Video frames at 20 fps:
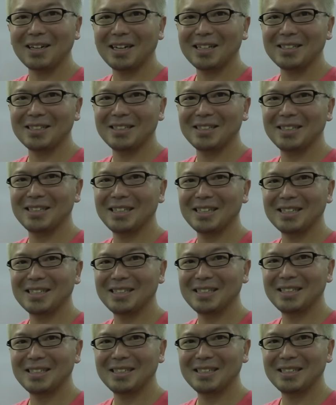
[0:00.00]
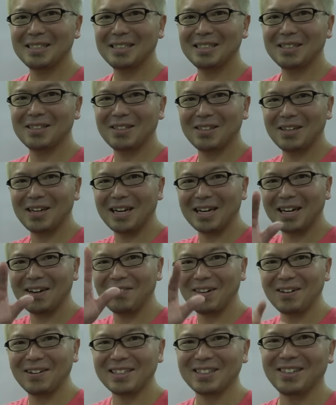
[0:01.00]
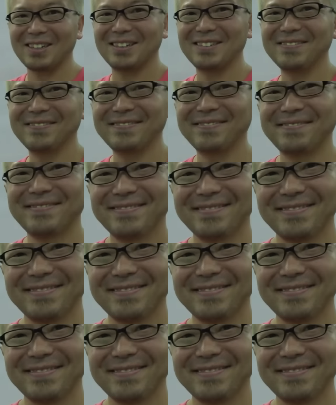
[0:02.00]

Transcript: はずですそれでは頑張りましょう